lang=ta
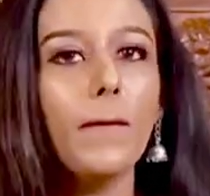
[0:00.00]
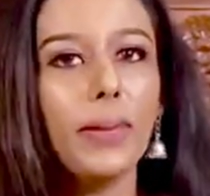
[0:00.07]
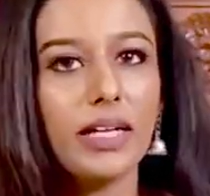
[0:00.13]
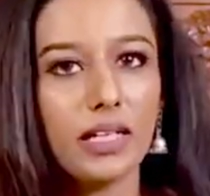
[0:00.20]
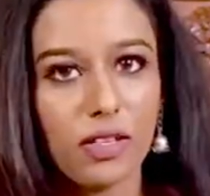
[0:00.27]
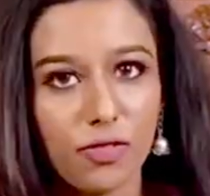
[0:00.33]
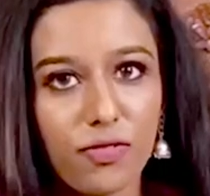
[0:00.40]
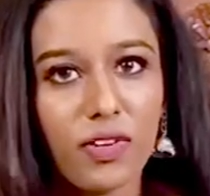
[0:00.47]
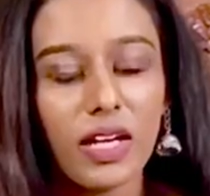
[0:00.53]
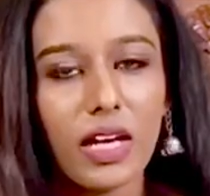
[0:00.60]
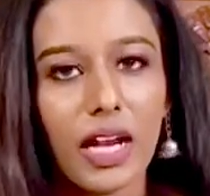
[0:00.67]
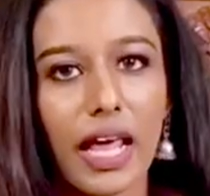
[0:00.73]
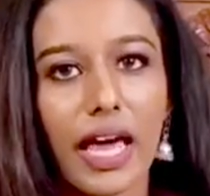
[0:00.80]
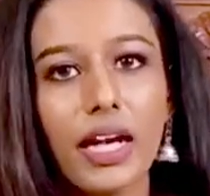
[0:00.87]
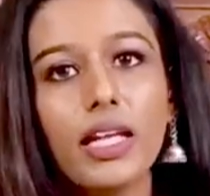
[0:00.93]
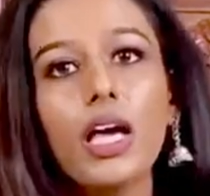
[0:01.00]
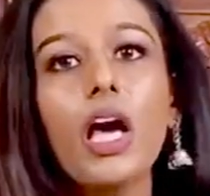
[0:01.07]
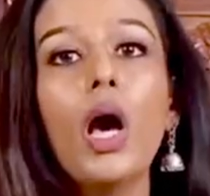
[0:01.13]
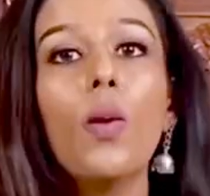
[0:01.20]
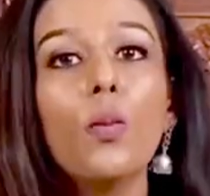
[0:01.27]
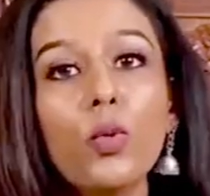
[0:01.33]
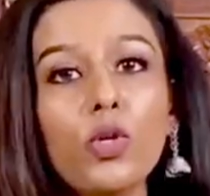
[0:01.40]
பட் இன் ஃபின்லேண்ட்
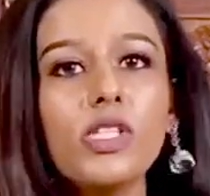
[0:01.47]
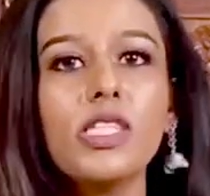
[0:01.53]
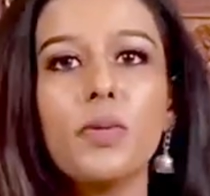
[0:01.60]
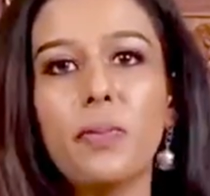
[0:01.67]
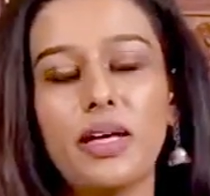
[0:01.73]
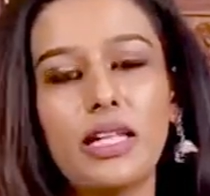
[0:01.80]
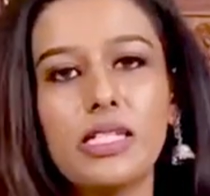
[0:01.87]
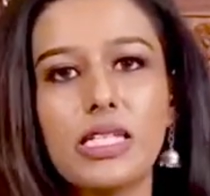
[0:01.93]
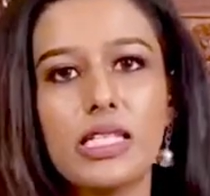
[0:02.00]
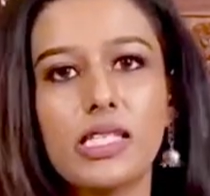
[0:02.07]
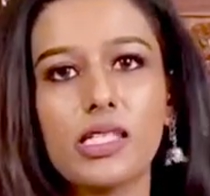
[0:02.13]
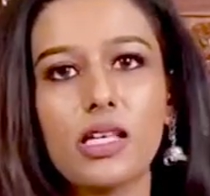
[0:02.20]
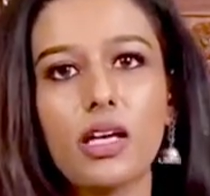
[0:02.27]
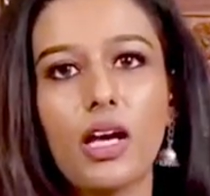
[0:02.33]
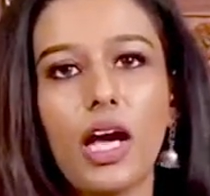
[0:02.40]
முனிசிபாலிட்டிஸ்